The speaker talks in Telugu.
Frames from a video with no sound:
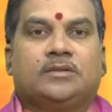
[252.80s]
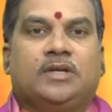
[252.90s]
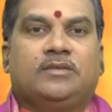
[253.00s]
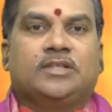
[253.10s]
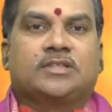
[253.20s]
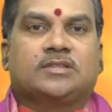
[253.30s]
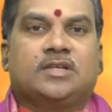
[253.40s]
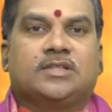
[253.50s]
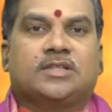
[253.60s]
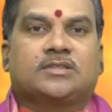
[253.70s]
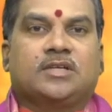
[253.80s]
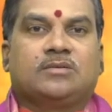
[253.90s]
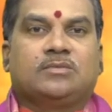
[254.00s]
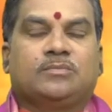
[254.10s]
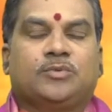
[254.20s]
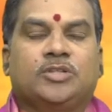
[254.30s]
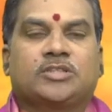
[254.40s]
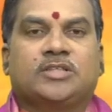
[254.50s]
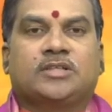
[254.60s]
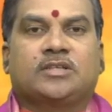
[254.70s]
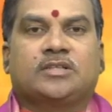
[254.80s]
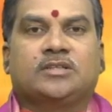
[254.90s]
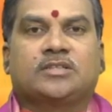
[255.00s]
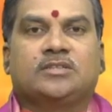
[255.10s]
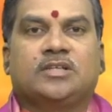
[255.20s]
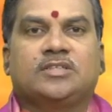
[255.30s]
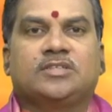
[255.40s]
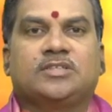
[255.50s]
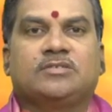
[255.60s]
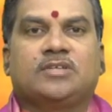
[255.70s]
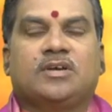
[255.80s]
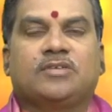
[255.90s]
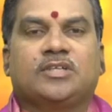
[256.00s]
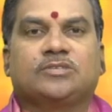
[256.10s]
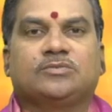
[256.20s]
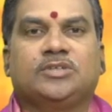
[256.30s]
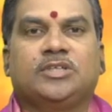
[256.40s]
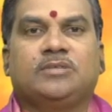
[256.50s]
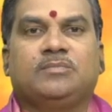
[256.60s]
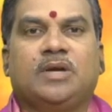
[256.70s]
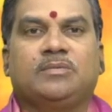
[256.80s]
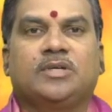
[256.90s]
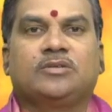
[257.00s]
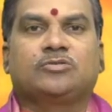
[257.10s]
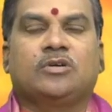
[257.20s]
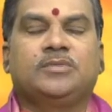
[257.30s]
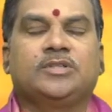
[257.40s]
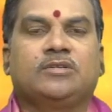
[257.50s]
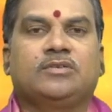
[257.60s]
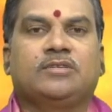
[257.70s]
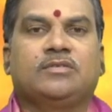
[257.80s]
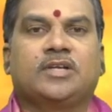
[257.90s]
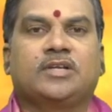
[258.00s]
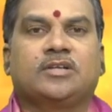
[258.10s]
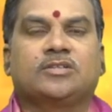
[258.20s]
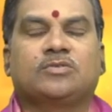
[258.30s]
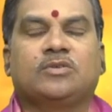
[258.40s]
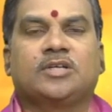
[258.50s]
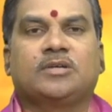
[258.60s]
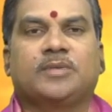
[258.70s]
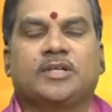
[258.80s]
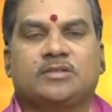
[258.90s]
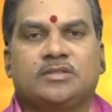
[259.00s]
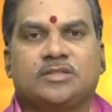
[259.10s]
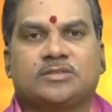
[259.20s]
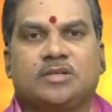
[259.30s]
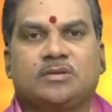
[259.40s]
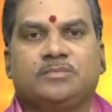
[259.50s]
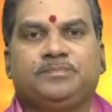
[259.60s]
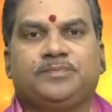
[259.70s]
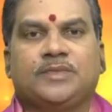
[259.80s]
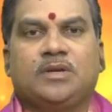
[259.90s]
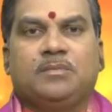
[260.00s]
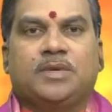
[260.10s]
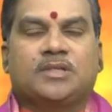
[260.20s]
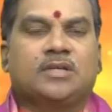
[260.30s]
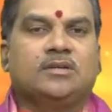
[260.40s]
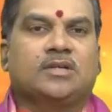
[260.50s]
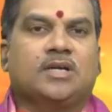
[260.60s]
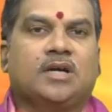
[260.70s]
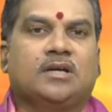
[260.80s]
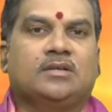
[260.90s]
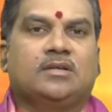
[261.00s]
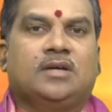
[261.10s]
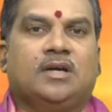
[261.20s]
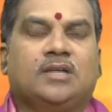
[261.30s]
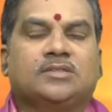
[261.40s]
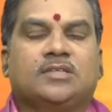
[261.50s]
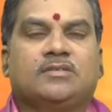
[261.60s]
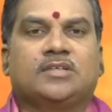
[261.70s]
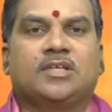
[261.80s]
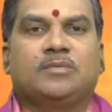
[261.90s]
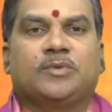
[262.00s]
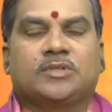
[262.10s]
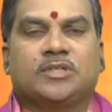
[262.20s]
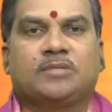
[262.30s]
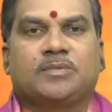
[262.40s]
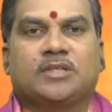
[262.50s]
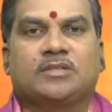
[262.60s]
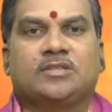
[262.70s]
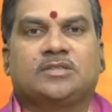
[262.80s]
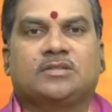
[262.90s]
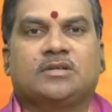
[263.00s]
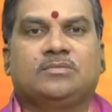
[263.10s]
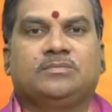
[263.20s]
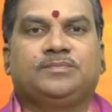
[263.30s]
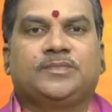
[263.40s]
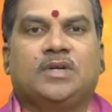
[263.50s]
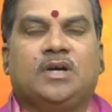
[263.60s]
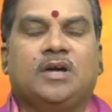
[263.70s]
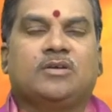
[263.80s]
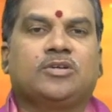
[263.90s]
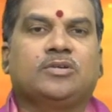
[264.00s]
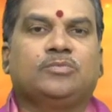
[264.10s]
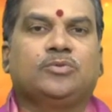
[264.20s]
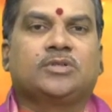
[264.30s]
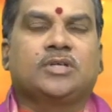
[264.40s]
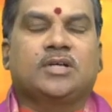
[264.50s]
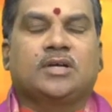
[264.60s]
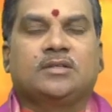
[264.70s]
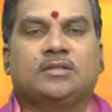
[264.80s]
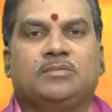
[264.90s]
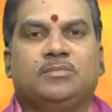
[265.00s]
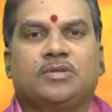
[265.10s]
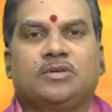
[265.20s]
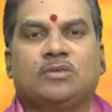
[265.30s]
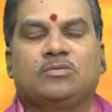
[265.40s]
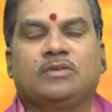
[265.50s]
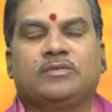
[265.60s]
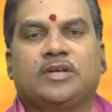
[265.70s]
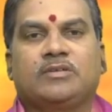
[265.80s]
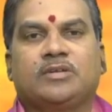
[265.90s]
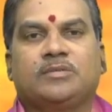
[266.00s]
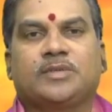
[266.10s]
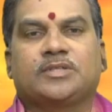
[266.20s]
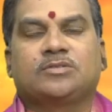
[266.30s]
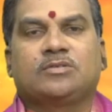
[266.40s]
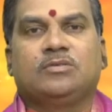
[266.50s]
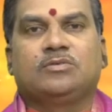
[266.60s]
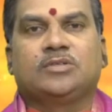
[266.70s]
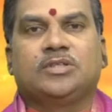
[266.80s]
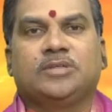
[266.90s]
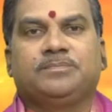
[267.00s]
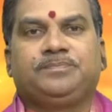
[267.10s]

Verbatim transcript: దైవ దర్శనాలు చేస్తారు పుణ్యక్షేత్ర సందర్శనాలు చేసేటువంటి అవకాశం ఉంది బాబాలు స్వామీజీలు వంటి వారిని కలుసుకోవడానికి ప్రయత్నం చేస్తారు పెద్దల యొక్క ఆశీర్వాదాలను పొందడానికి ప్రయత్నం చేస్తారు ఆరోగ్యం పూర్తిగా మీకు అనుకూలమైనటువంటి పరిస్థితిలో ఉంటుంది